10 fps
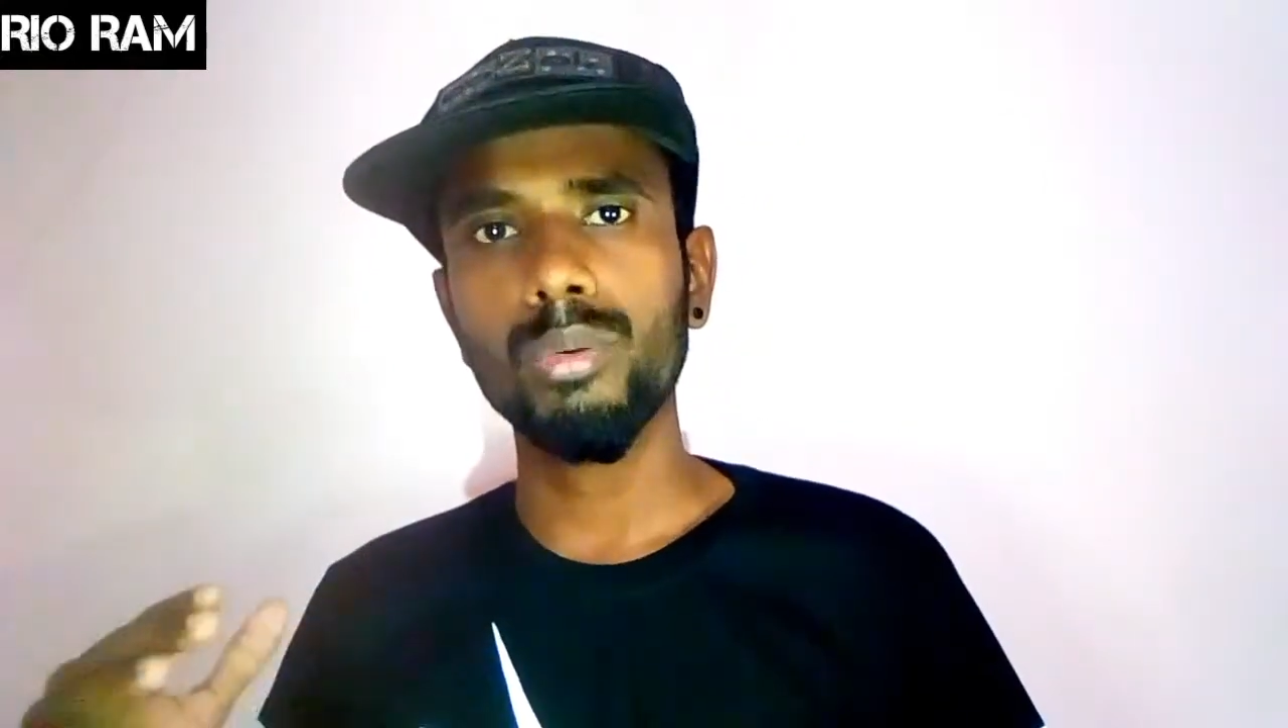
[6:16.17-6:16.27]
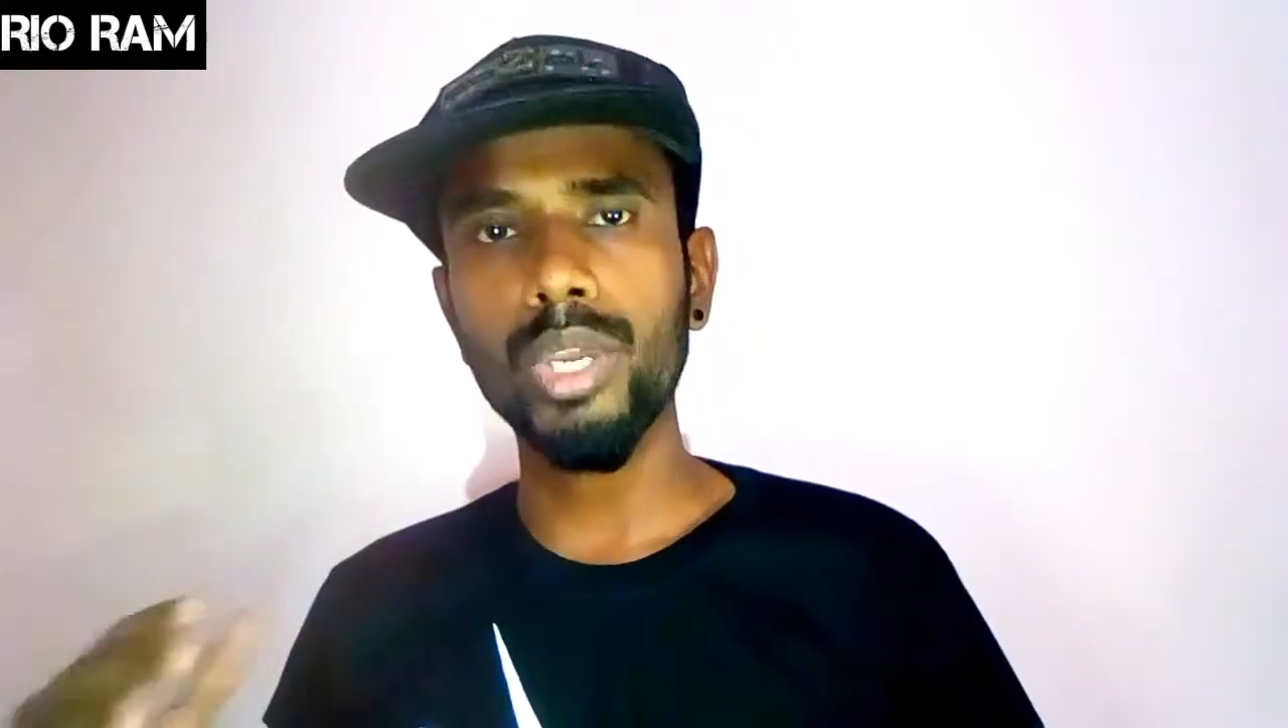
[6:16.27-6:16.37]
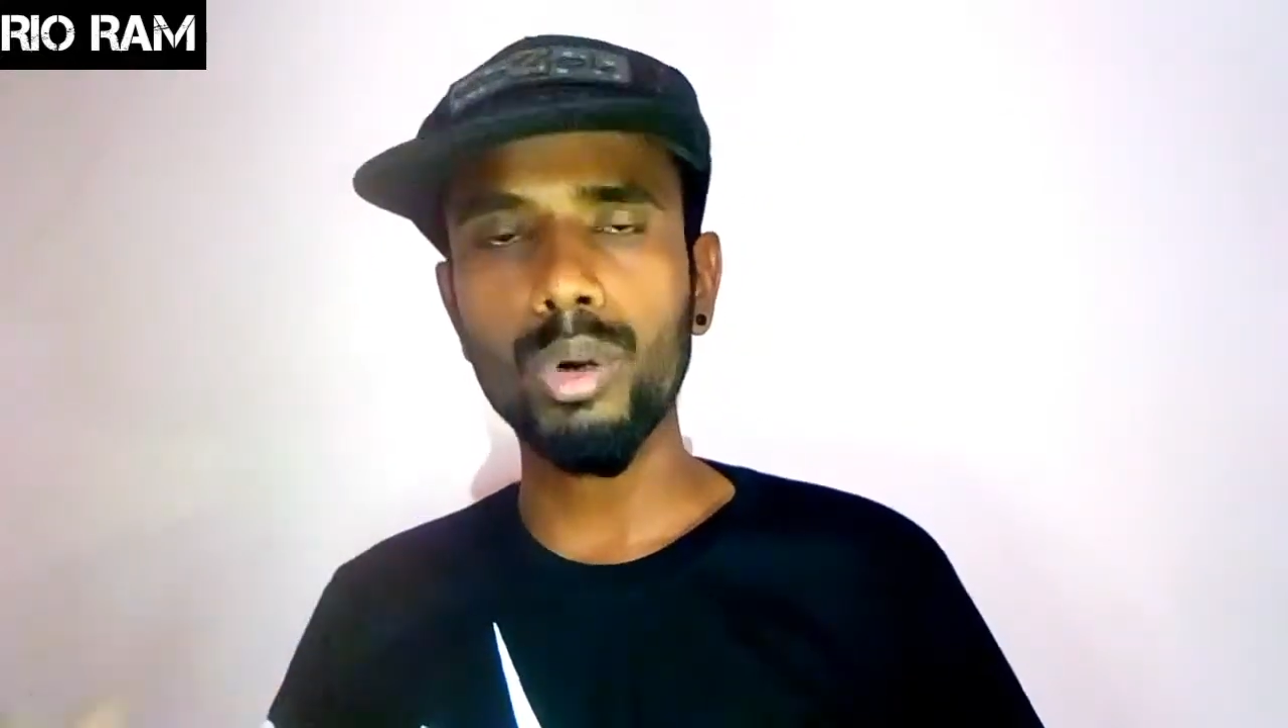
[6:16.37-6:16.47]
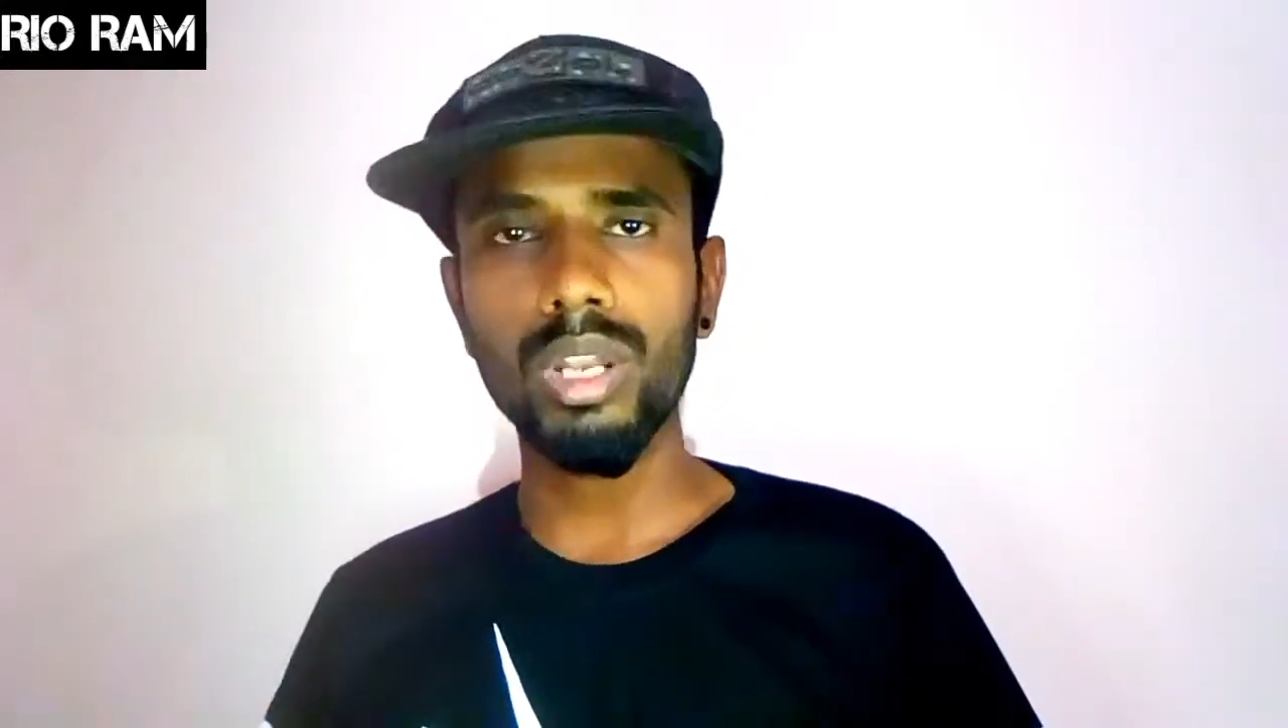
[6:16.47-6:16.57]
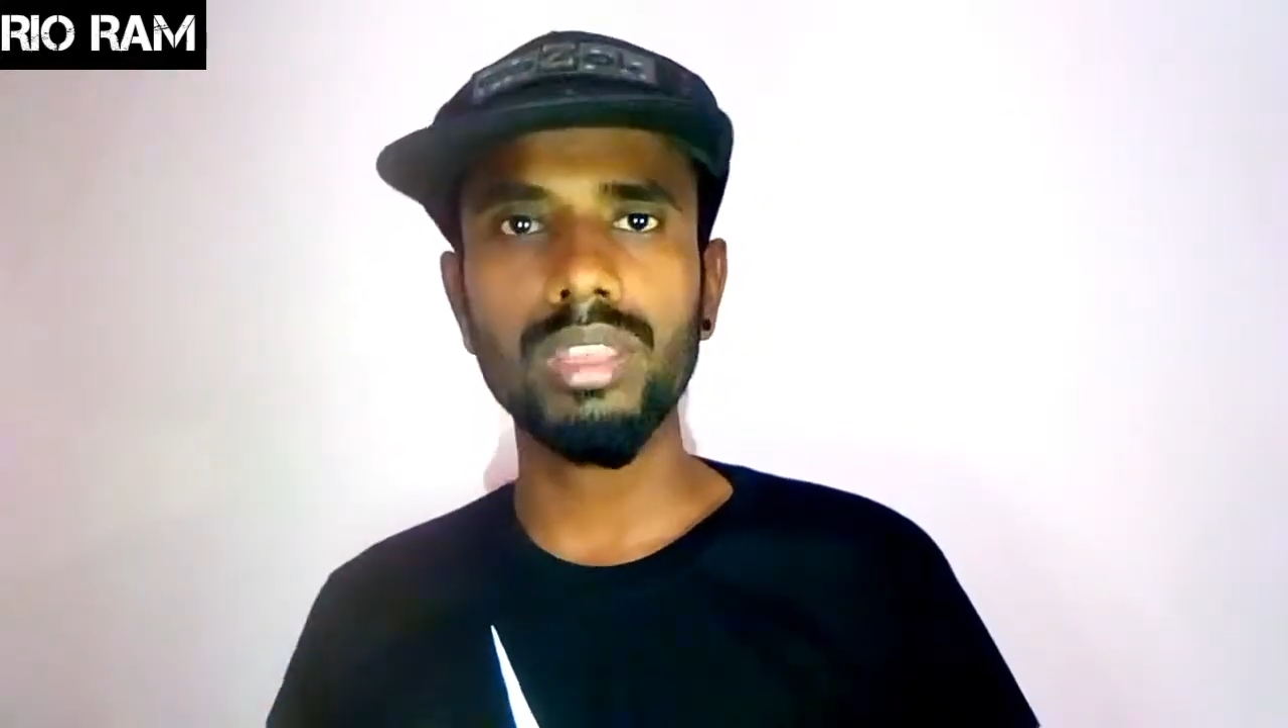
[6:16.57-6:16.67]

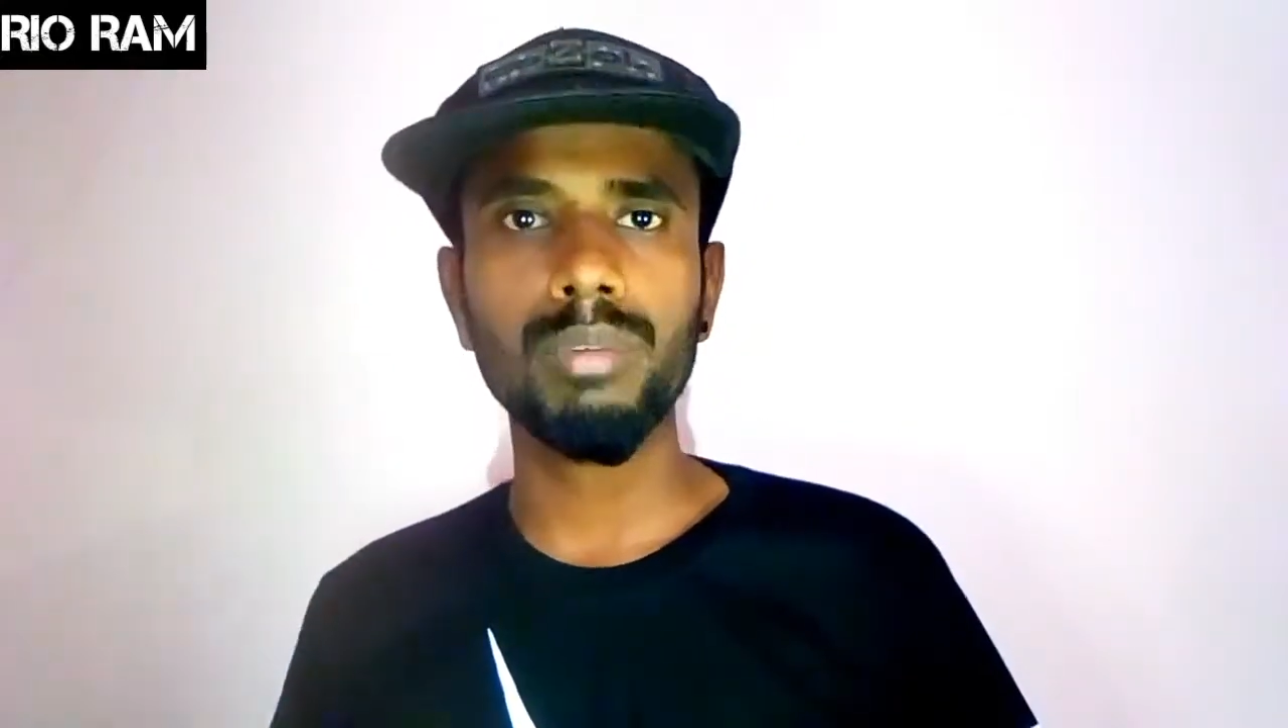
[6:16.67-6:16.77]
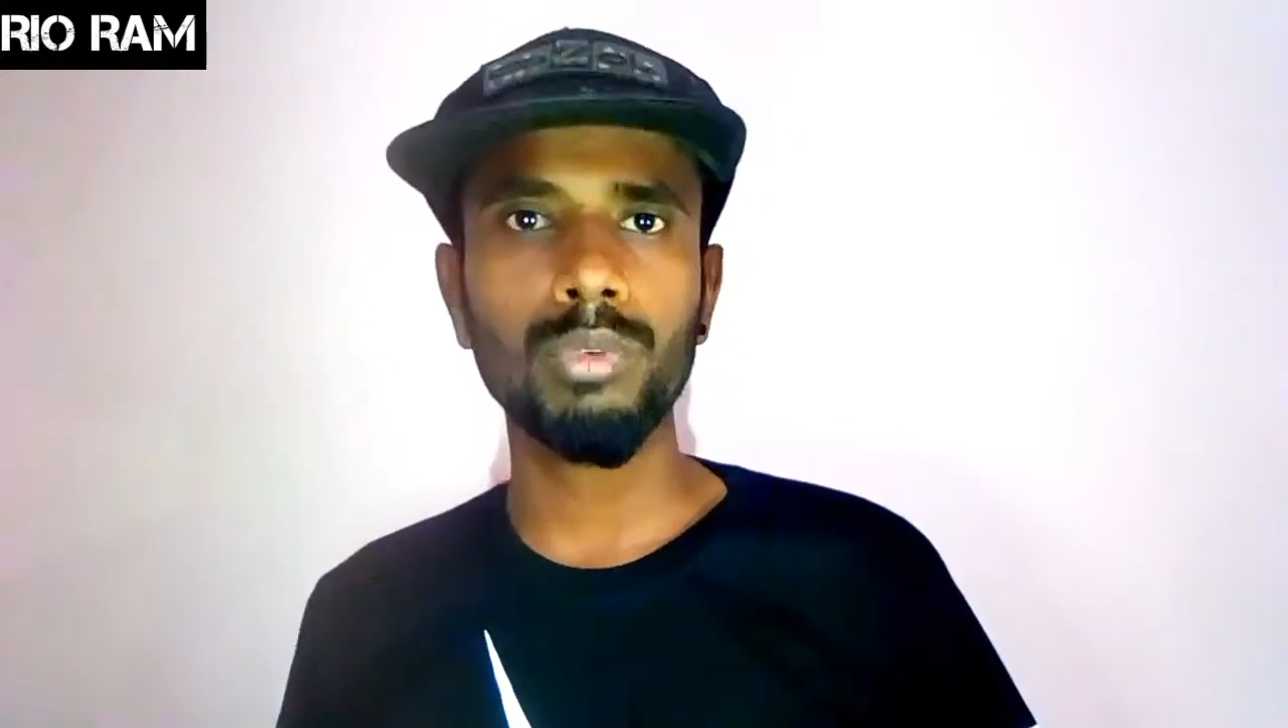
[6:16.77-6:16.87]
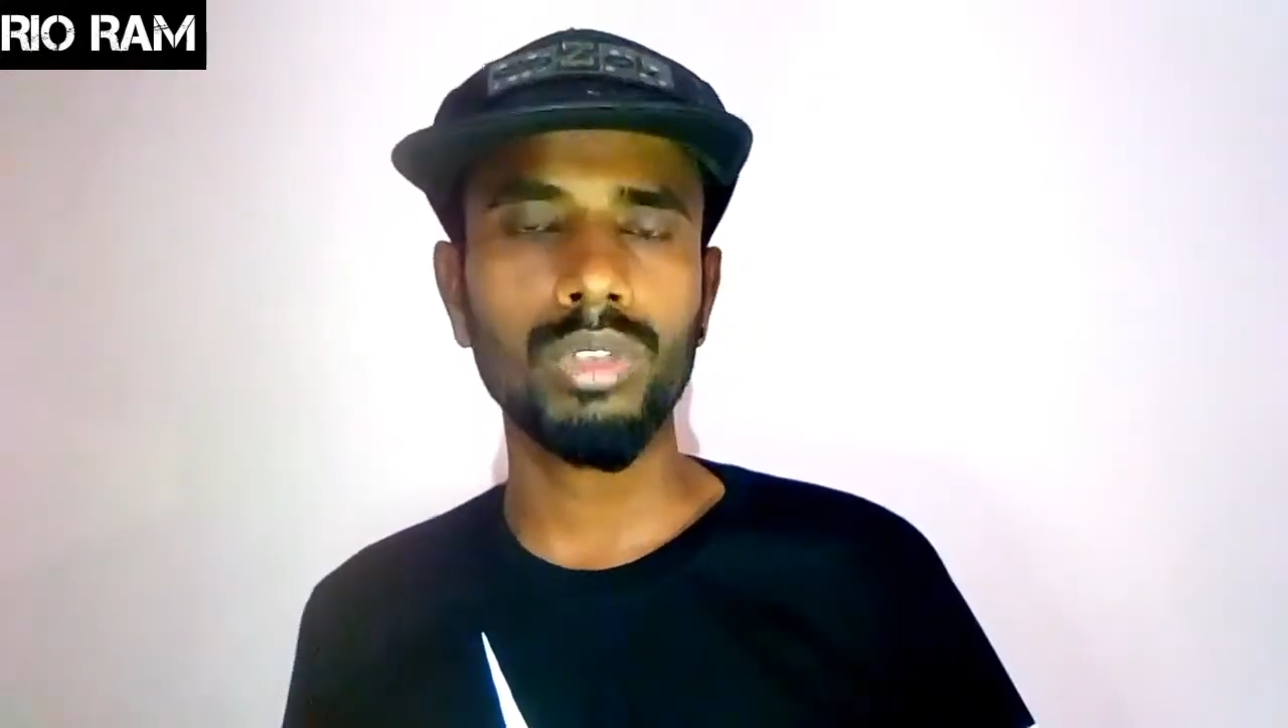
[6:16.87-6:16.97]
உயிரோட திரும்பி